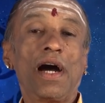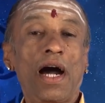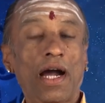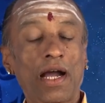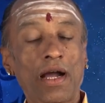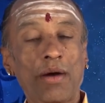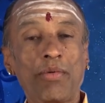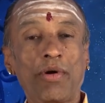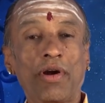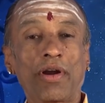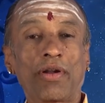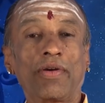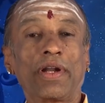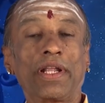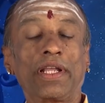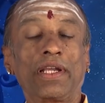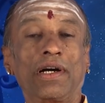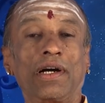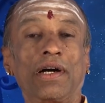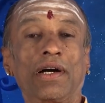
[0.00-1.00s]
அங்கே
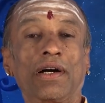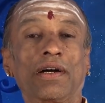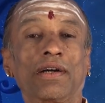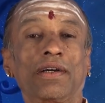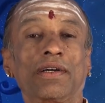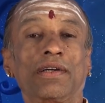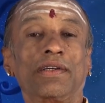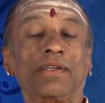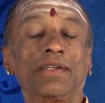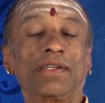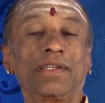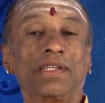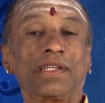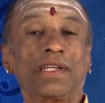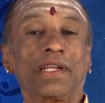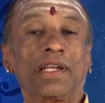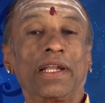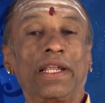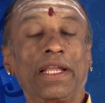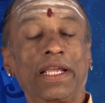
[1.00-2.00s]
போனவொன்னையும்
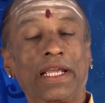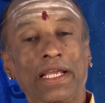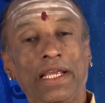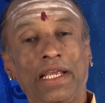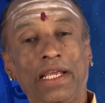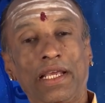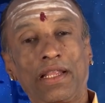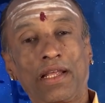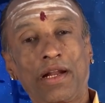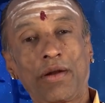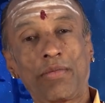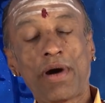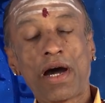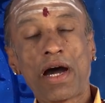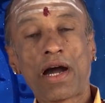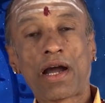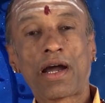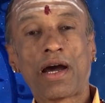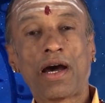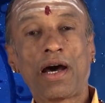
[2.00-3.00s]
நீங்கள்
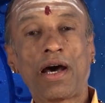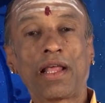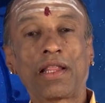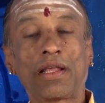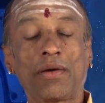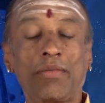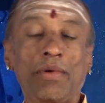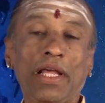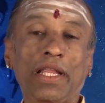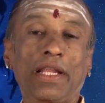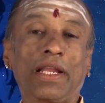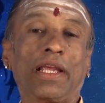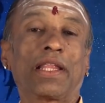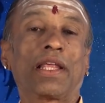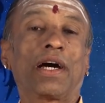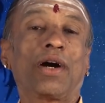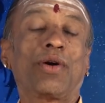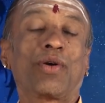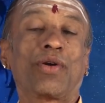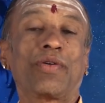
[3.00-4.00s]
எதிர்பார்க்காத மாதிரி
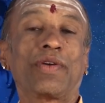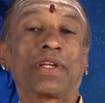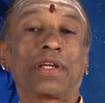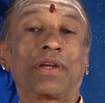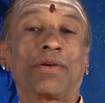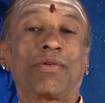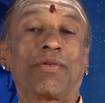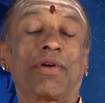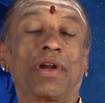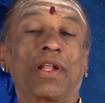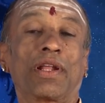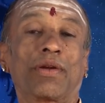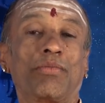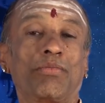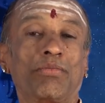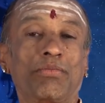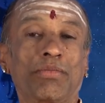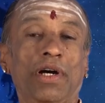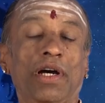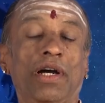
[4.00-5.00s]
ஏதாவது ஒரு விஷயம் உங்களை
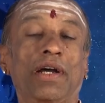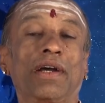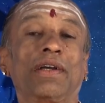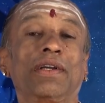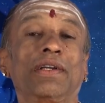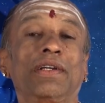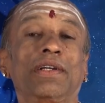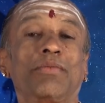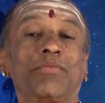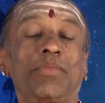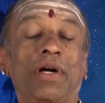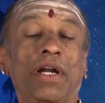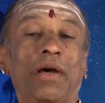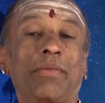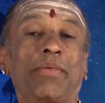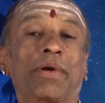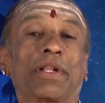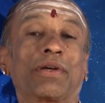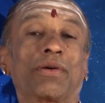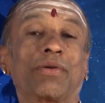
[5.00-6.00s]
ரொம்ப
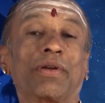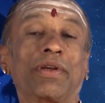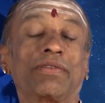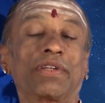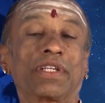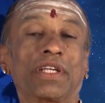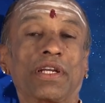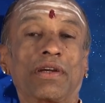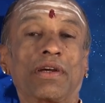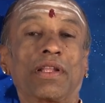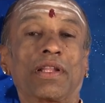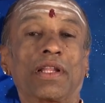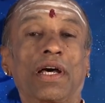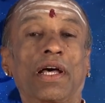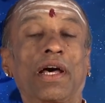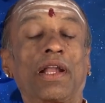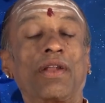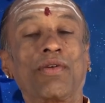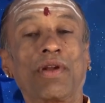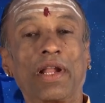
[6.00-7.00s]
பாடப்படுத்தக்கூடிய விஷயங்கள் அந்த
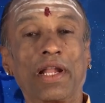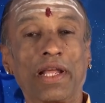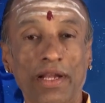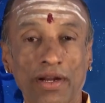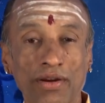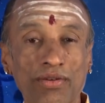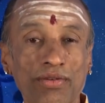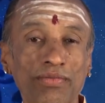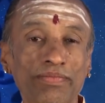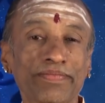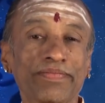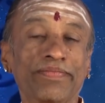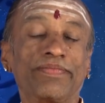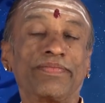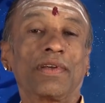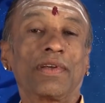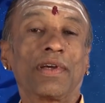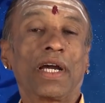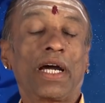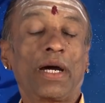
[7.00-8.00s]
அலுவலில் இருக்கும்
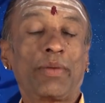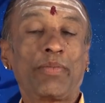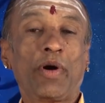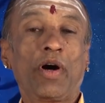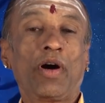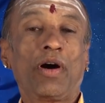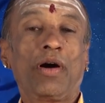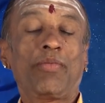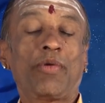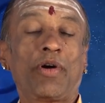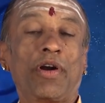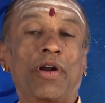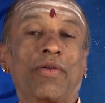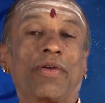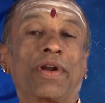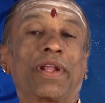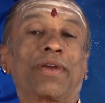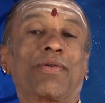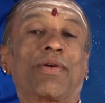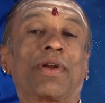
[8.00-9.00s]
அப்போது போன
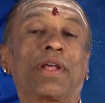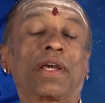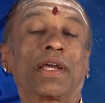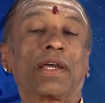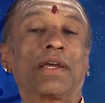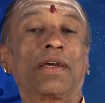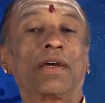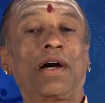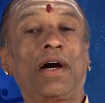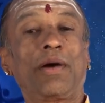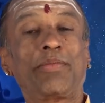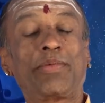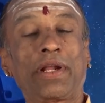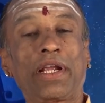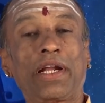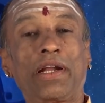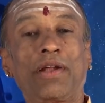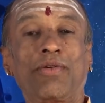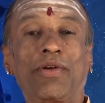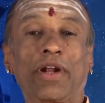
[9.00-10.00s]
உடனே உங்களுக்கு
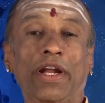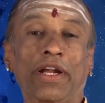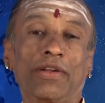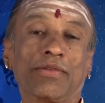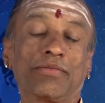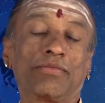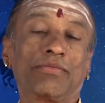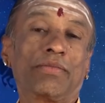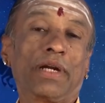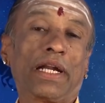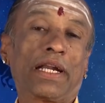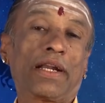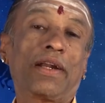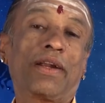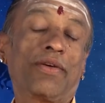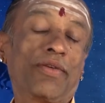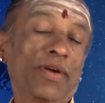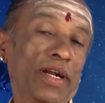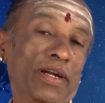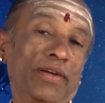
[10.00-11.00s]
அப்படியே டவுன் ஆகிடும் பேட்ரி
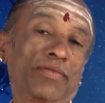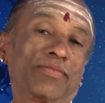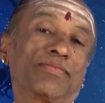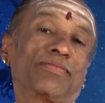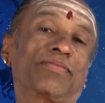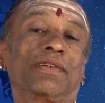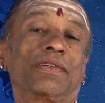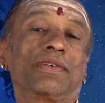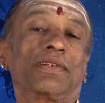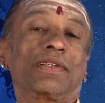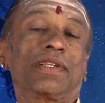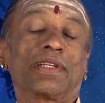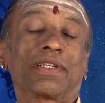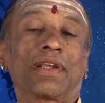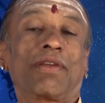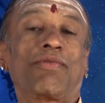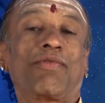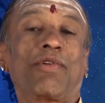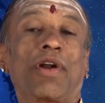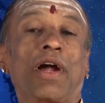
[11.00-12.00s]
டவுன் ஆகிடும் இந்த
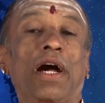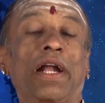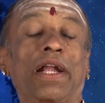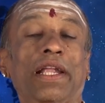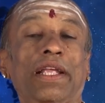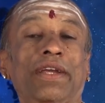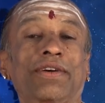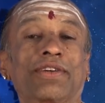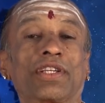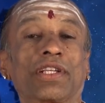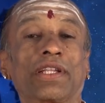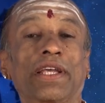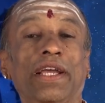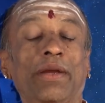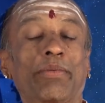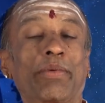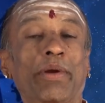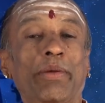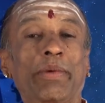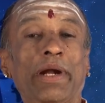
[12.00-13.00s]
செல்ஃபோன் ஆன்லேயே வச்சுருந்தா
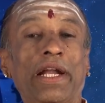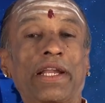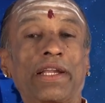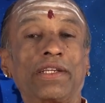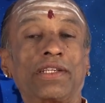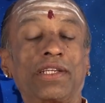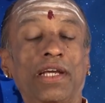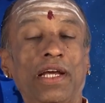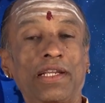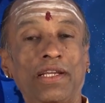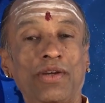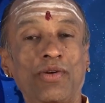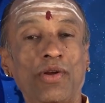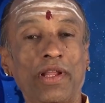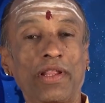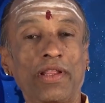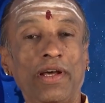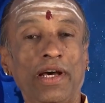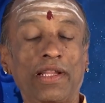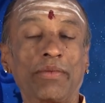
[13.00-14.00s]
எப்படி பேட்ரி சார்ஜ்
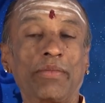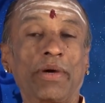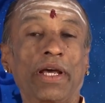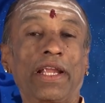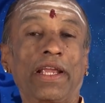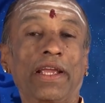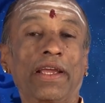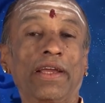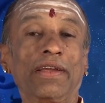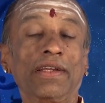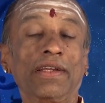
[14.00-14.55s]
குறையுதோ அந்த மாதிரி